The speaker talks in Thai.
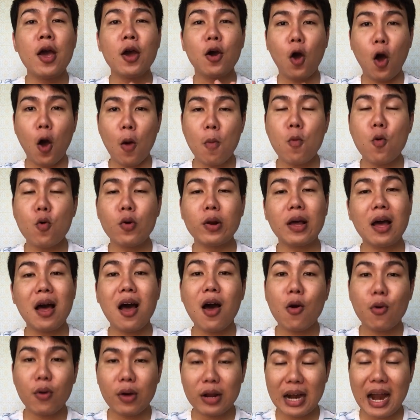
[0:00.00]
ข้อมูล
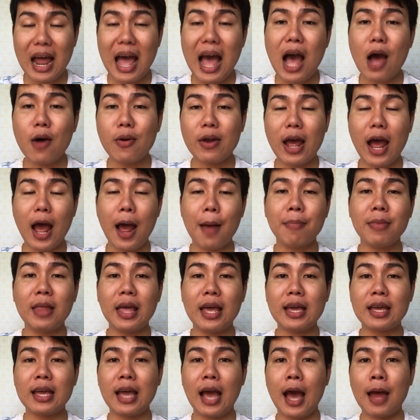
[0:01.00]
คร่าวๆนะครับ ใน
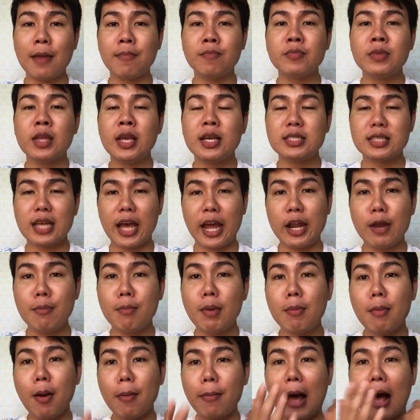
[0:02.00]
การใช้น้ำ
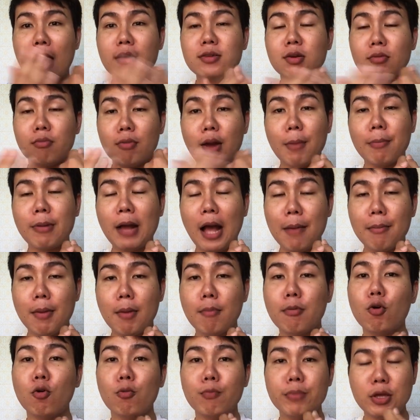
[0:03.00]
มันมะพร้าวสำหรับการ
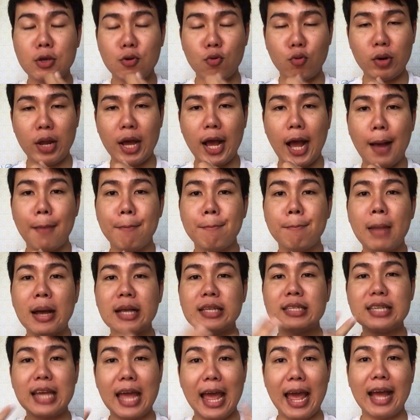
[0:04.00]
บำรุงผิวนะครับ มา
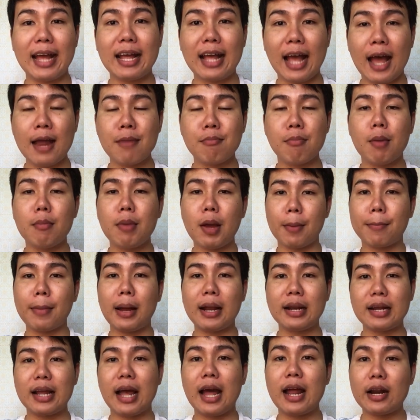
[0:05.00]
แชร์กันมาแบ่ง
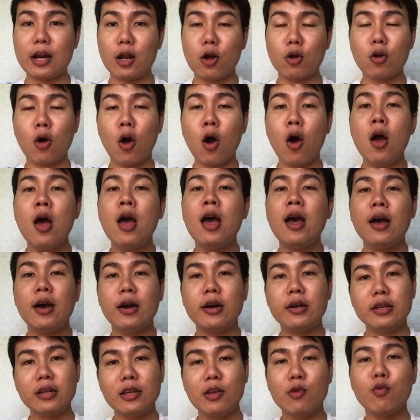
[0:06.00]
ปันกันแล้วก็
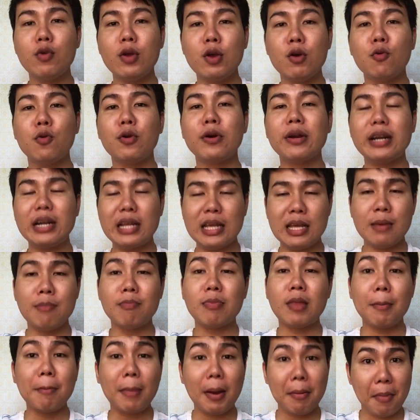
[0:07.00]
รีวิวครีม
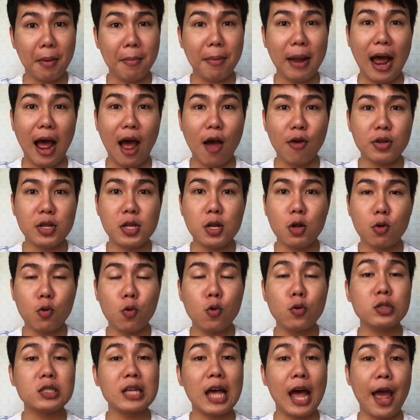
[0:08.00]
น้ำมันมะพร้าวที่น้อง
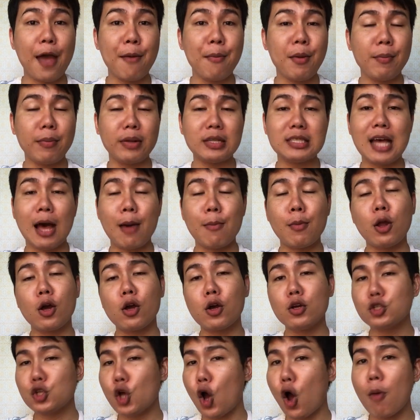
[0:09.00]
โก้ใช้เป็นประจำแล้ว
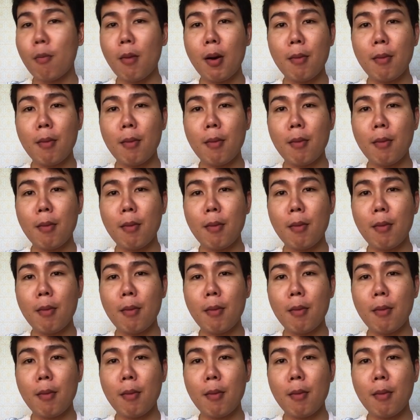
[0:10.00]
ก็ชอบ